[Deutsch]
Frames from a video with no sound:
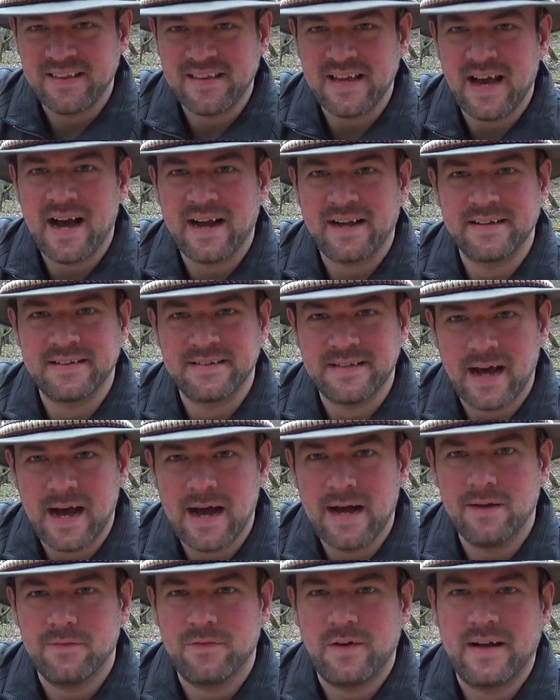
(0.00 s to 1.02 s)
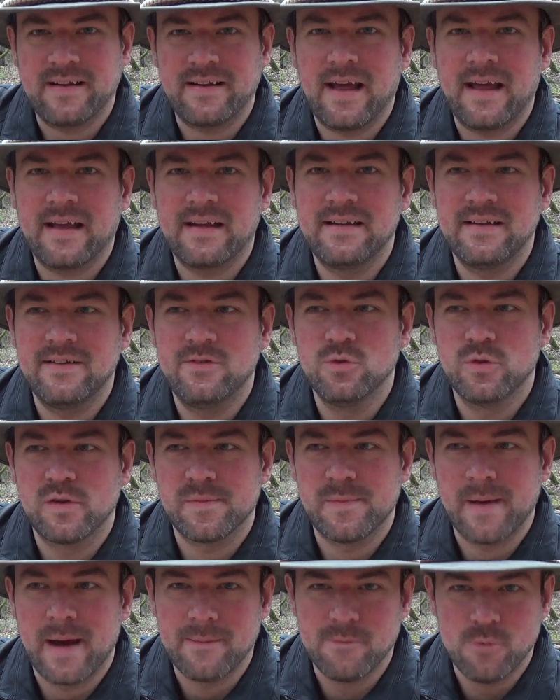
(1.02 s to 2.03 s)
jagen darf, hat eigentlich nur
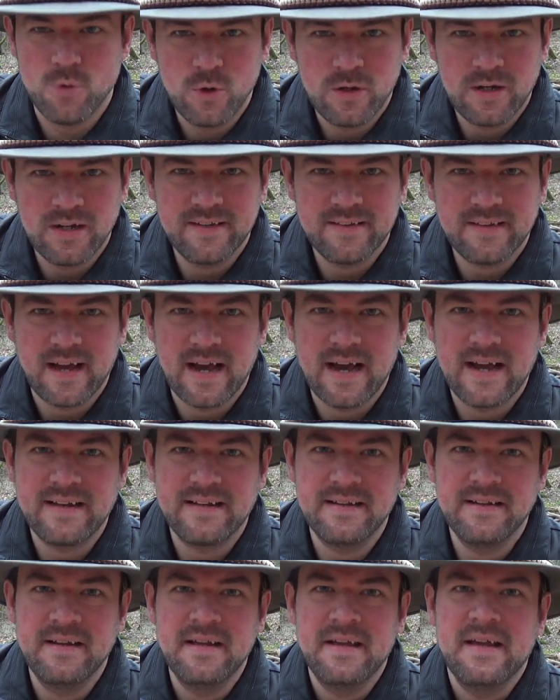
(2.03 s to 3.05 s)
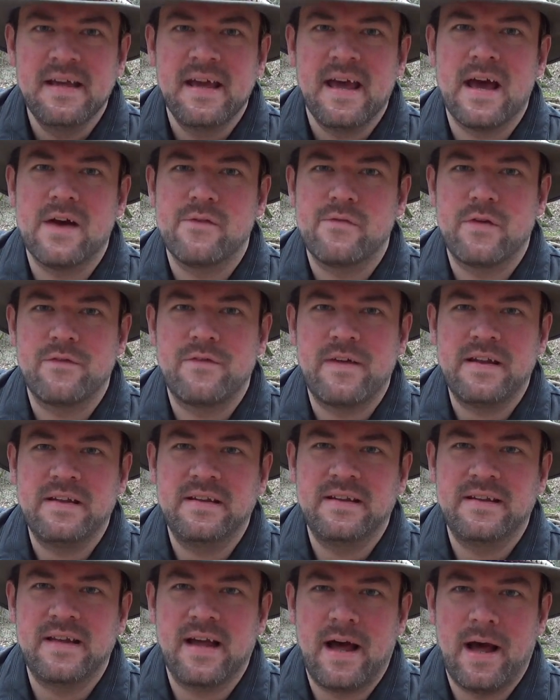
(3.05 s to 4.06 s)
zwei Möglichkeiten. Er
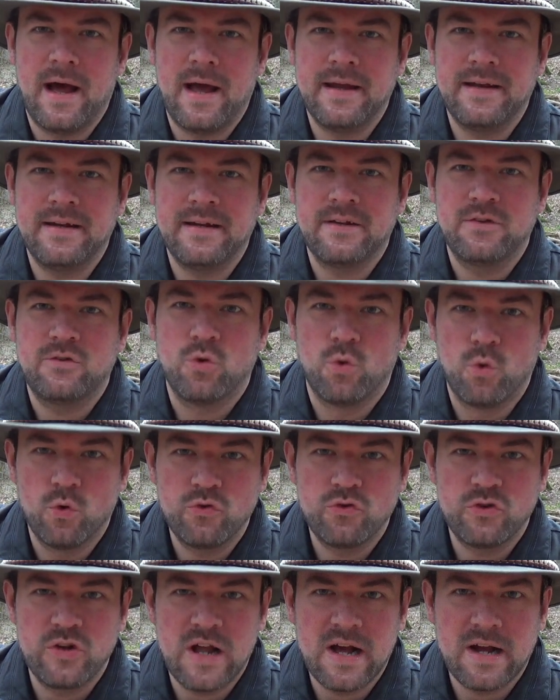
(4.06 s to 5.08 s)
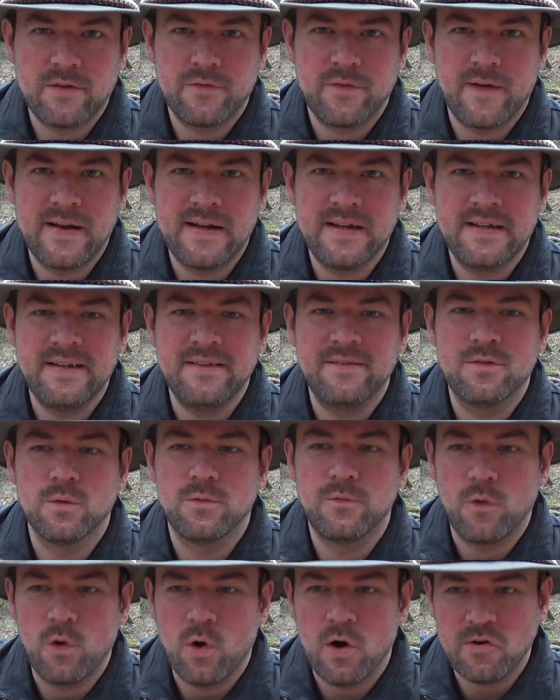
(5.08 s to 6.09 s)
verwendet eine Totschlagfalle, die
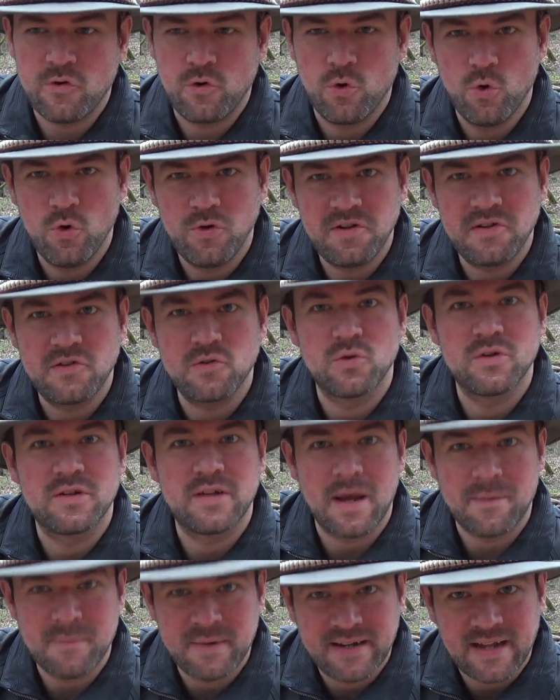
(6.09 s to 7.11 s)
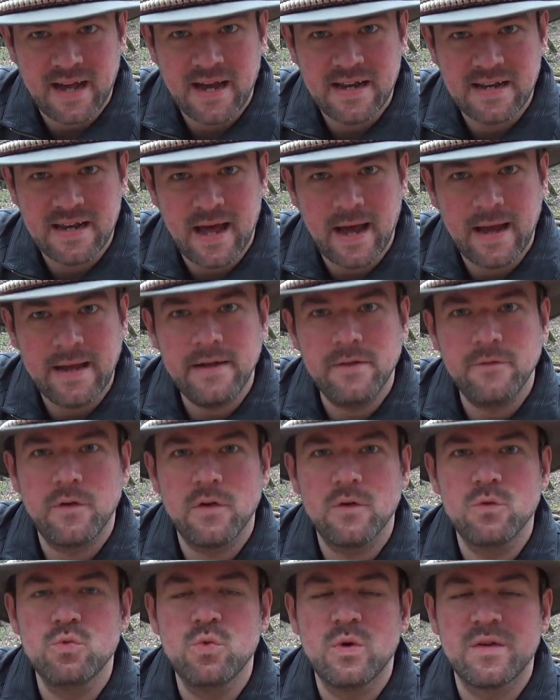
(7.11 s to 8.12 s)
sofort tötet tötet und damit kein Leiden
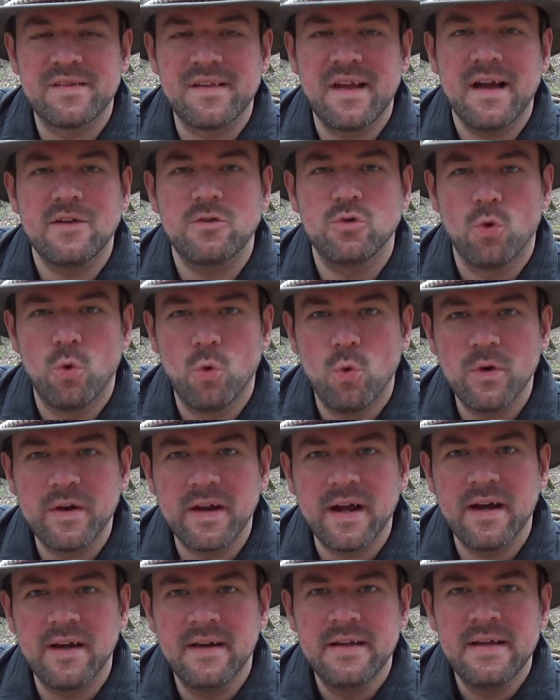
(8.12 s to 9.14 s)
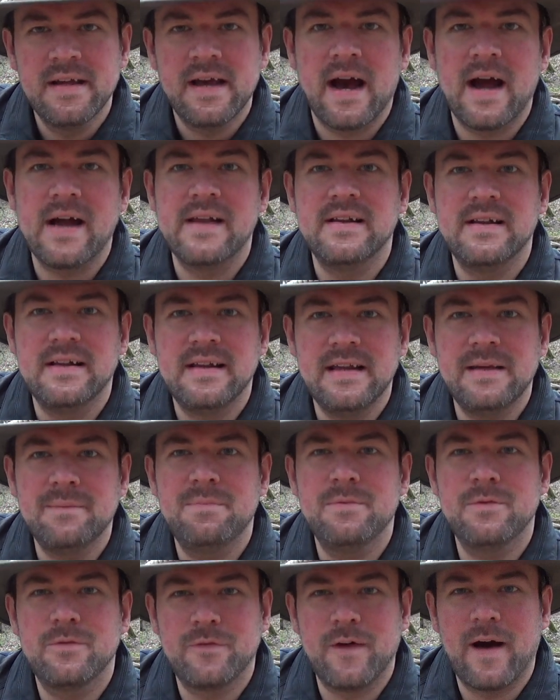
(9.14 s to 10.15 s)
verursacht oder eine
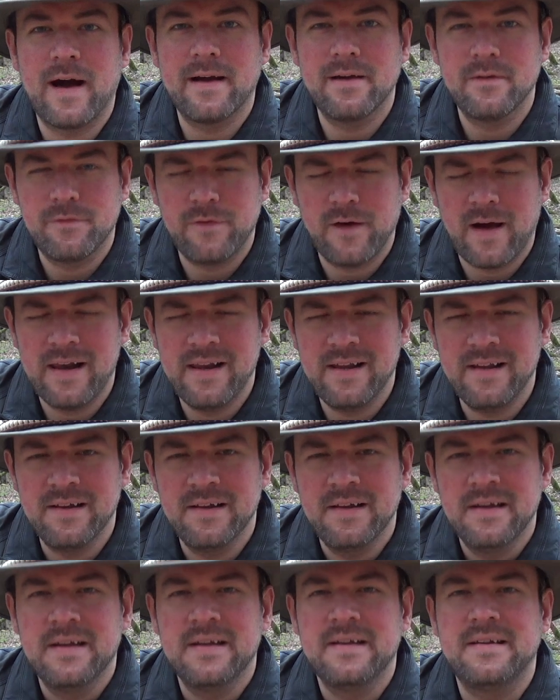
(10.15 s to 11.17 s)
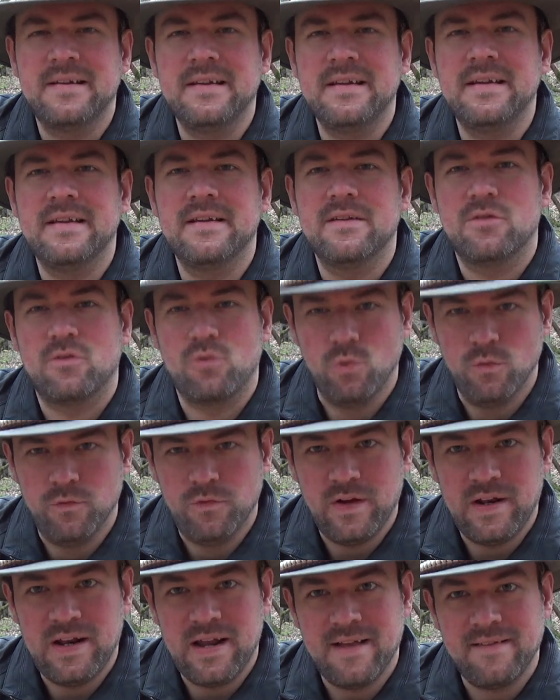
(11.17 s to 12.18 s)
Lebendfangfalle, die
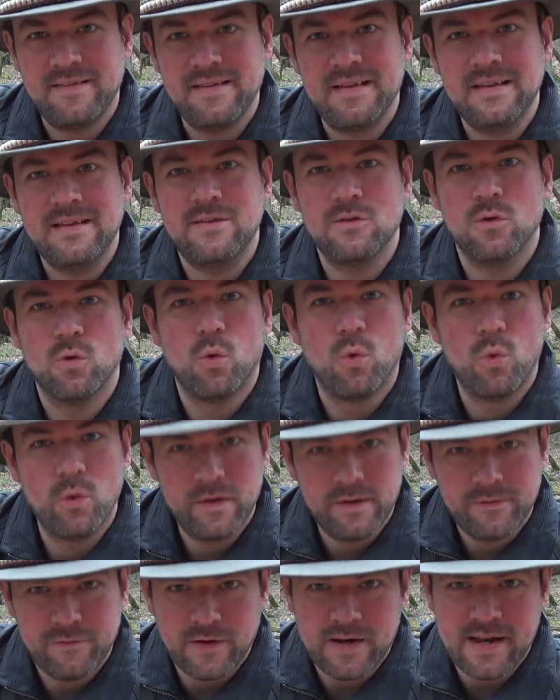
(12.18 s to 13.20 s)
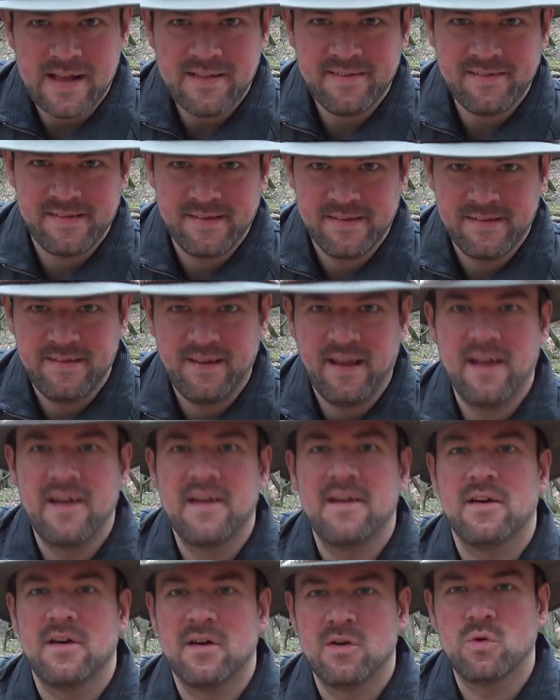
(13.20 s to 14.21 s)
zuverlässig, ohne verletzend
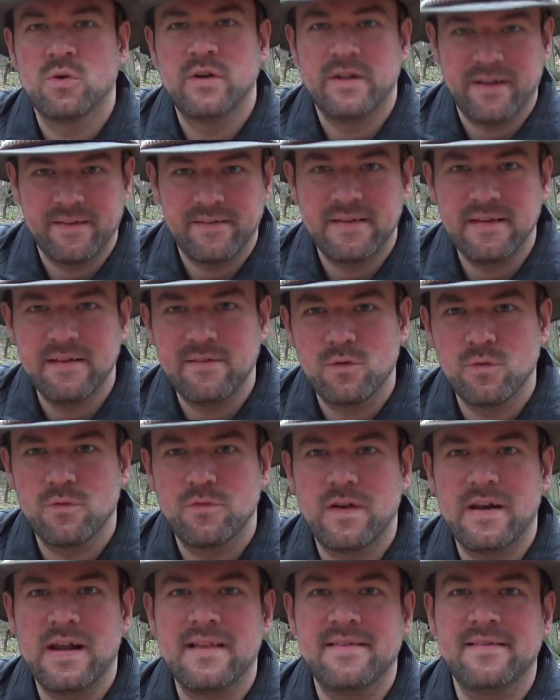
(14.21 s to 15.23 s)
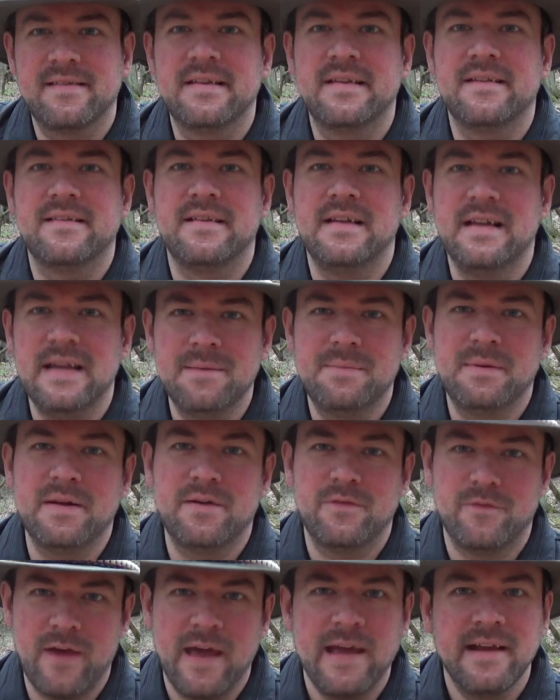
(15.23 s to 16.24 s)
äh, ohne das Tier zu verletzen, es
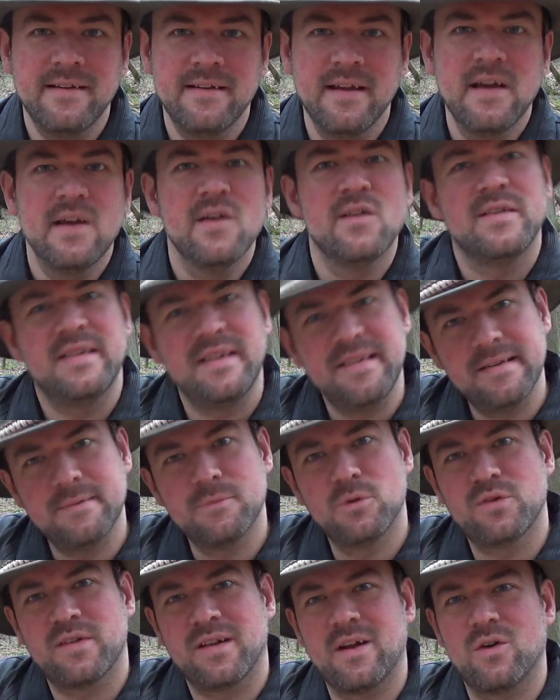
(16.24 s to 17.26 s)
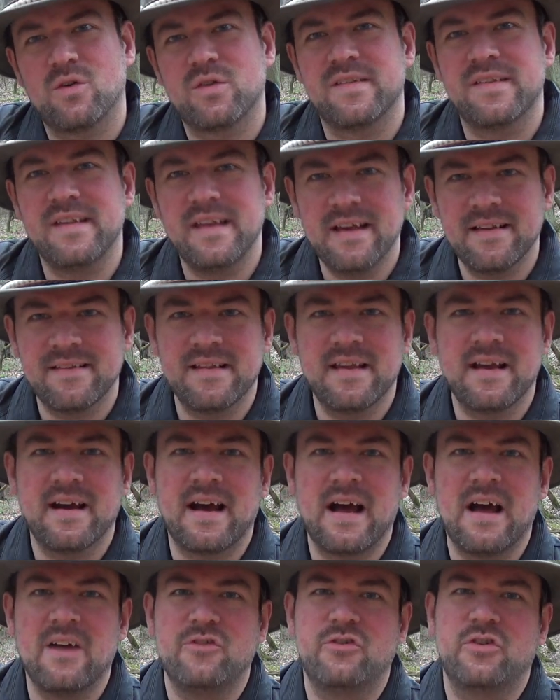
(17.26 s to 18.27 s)
lebend fängt. Diese muss dann auch sehr, sehr
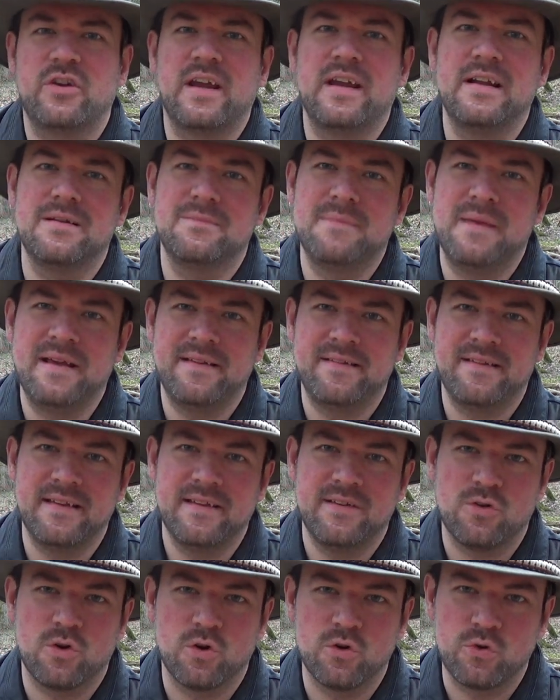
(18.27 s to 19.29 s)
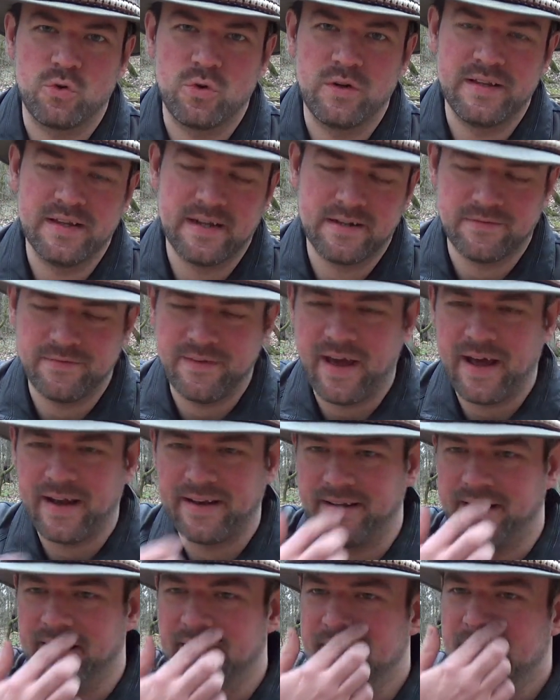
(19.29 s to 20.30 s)
rasch regelmäßig kontrolliert
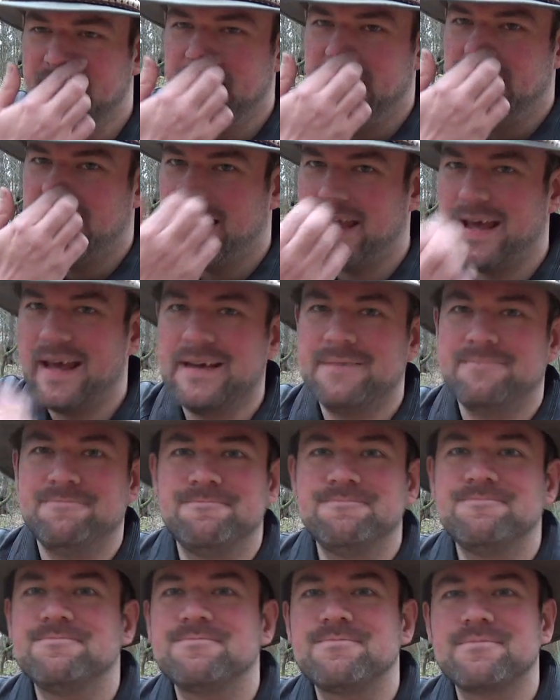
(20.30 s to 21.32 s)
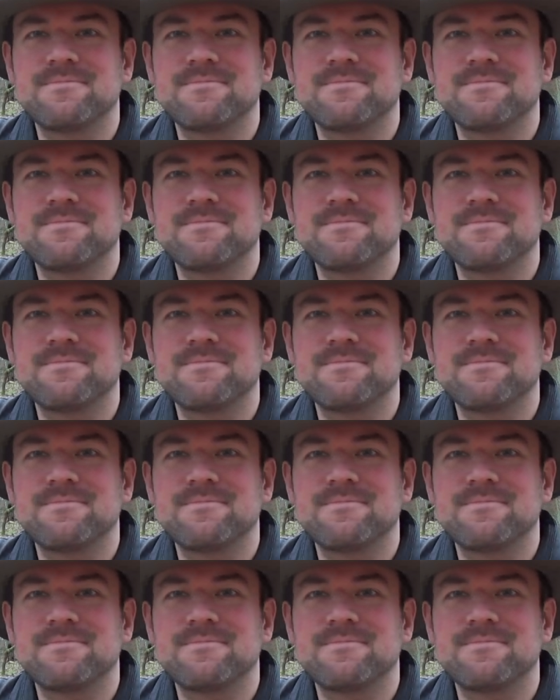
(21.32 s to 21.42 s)
werden. Ähm,